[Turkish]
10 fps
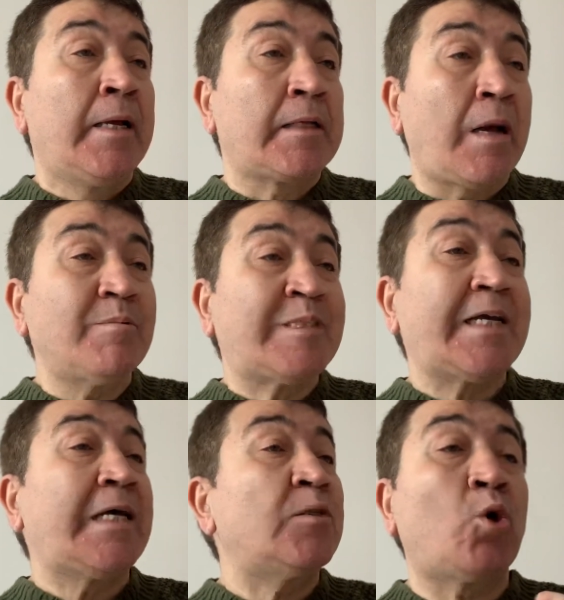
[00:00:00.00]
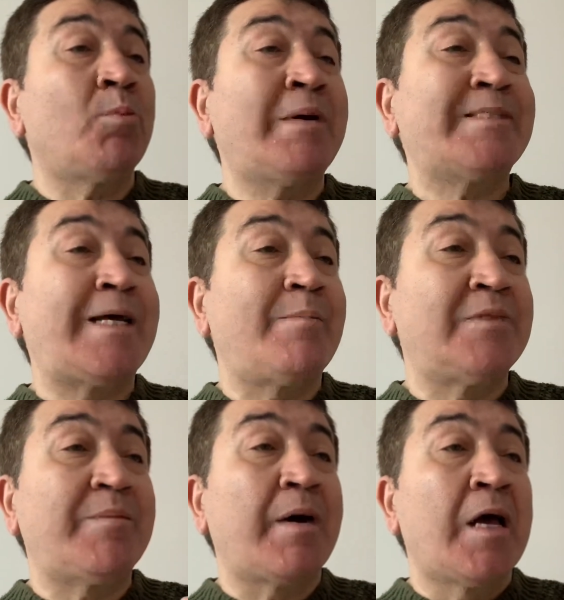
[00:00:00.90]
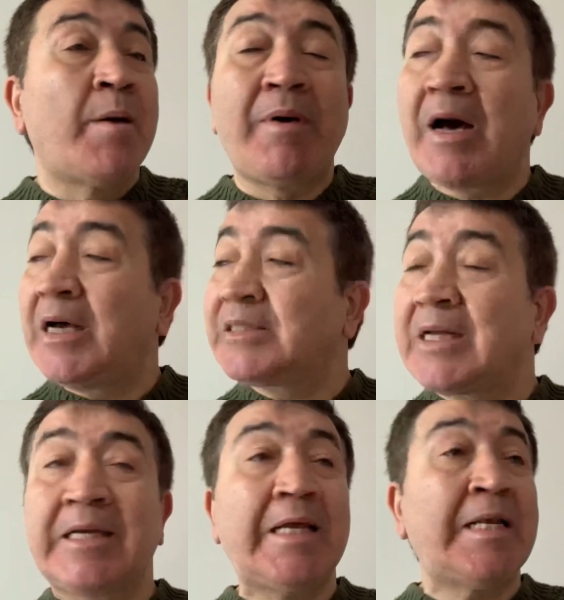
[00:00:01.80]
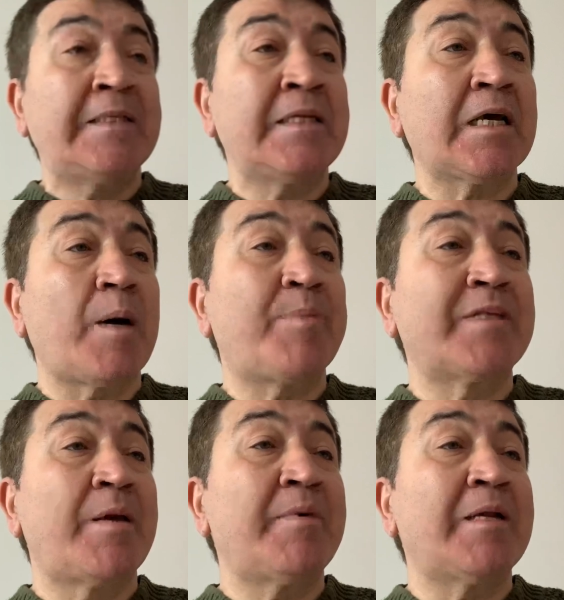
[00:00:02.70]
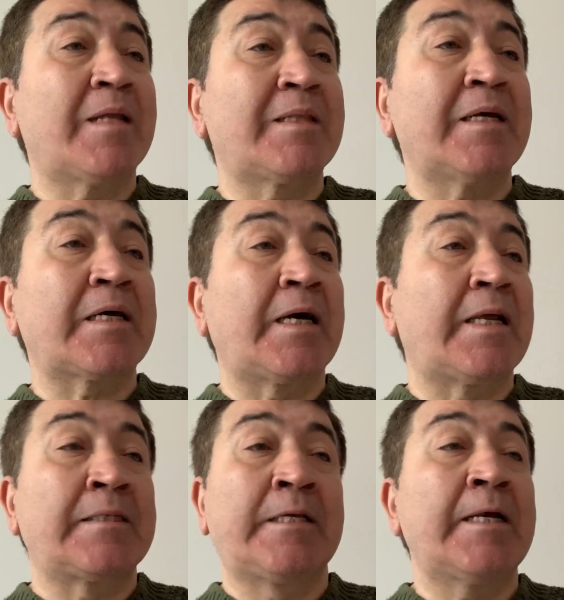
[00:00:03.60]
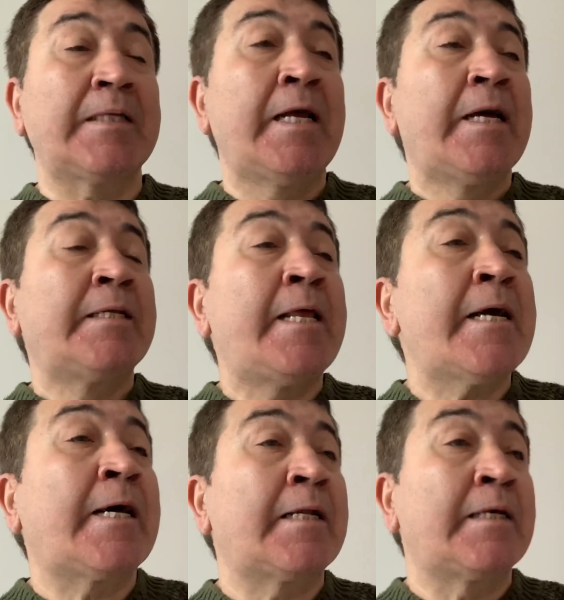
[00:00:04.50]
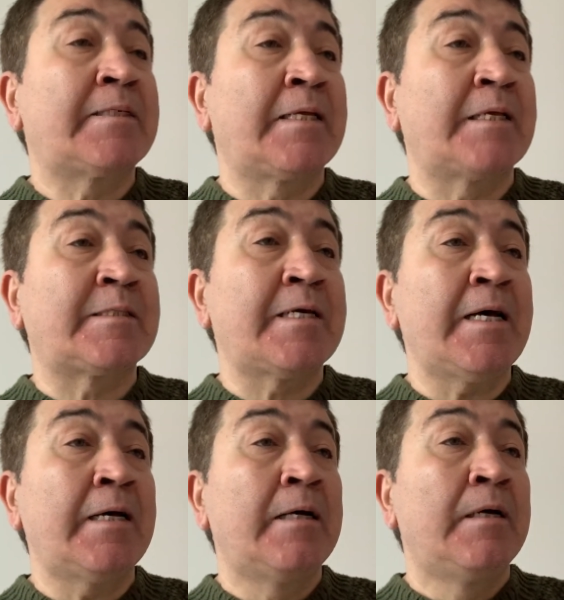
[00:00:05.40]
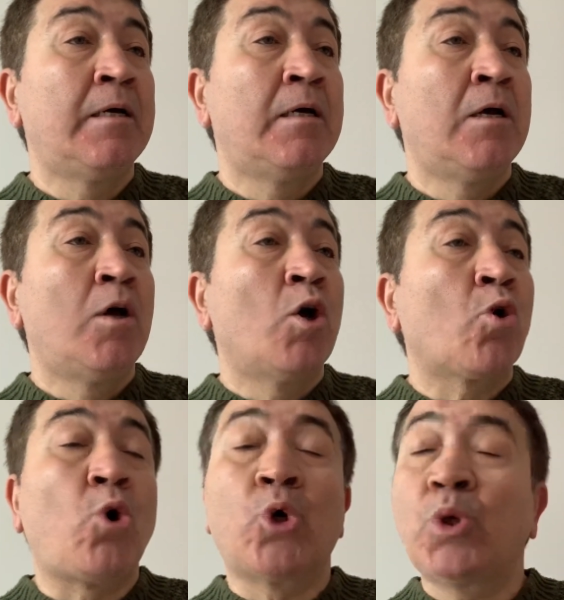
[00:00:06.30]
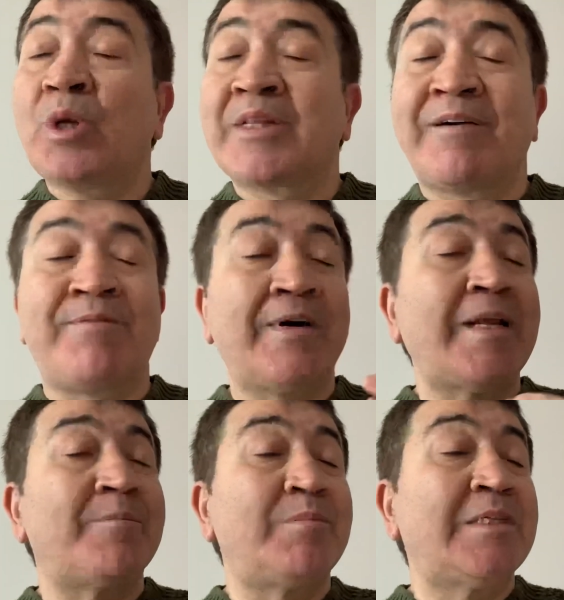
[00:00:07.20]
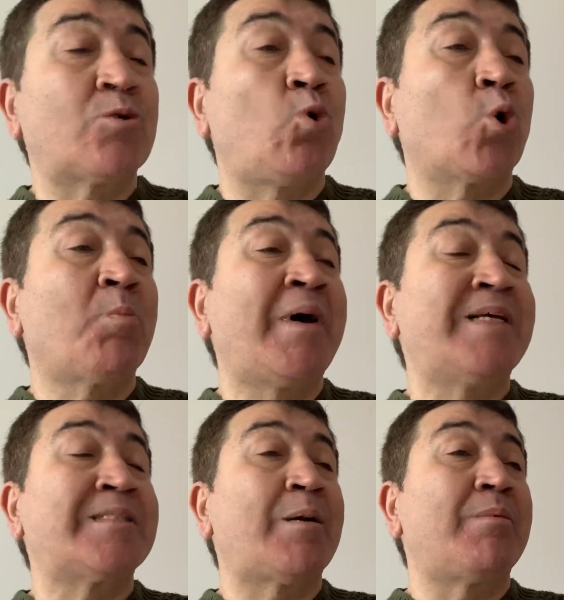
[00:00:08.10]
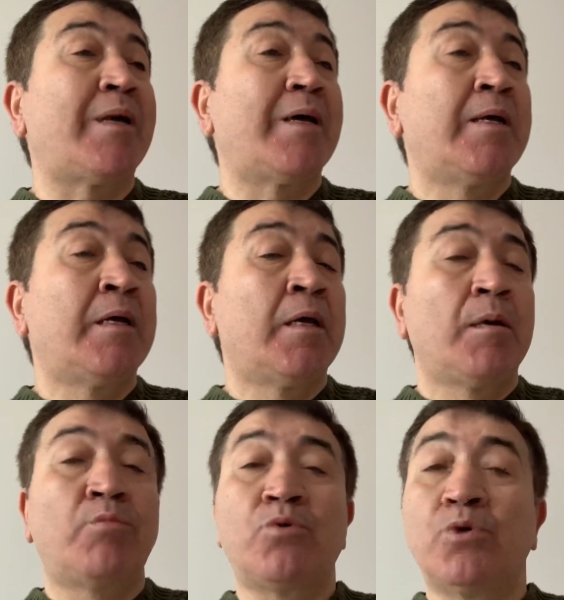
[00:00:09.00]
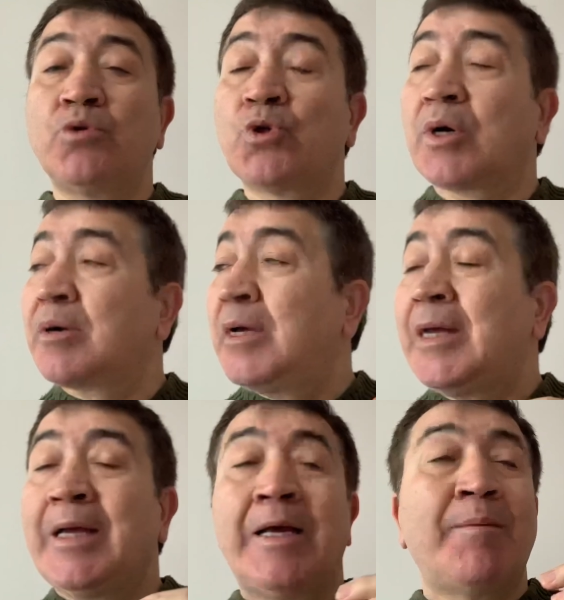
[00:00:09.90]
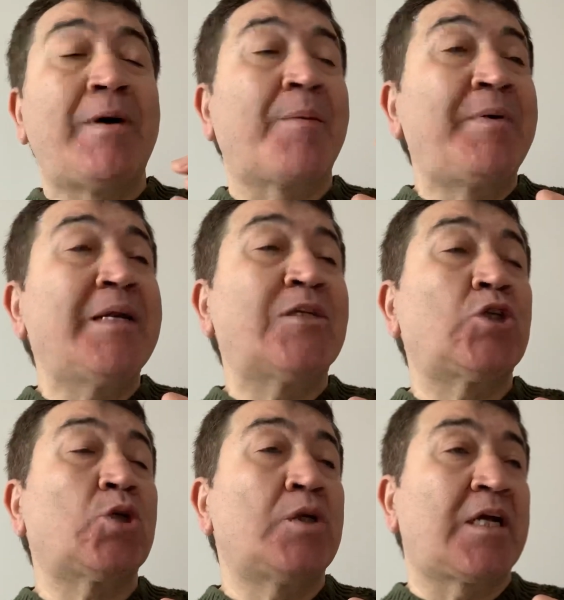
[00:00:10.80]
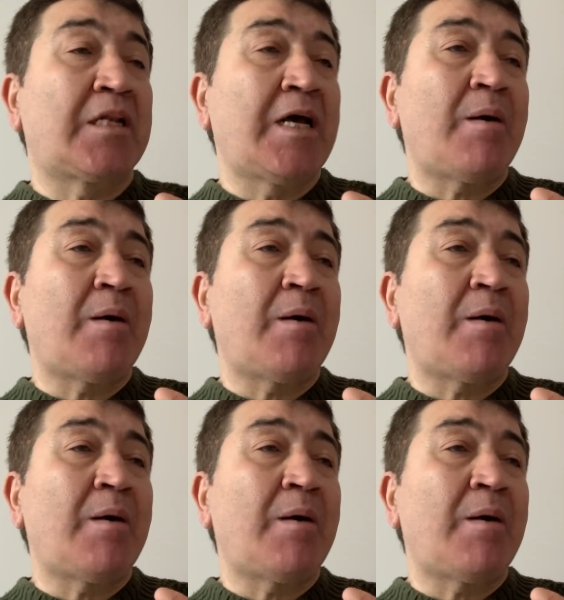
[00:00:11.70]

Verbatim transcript: Tam sıkıntı olmaz yani bize. Bak hacdan gelenleri kapıda hemen aldılar karantina. Ne karantinası ya? Koronadan falan biz korkmayız abla. Bunu çok Bak ben açık yürekli.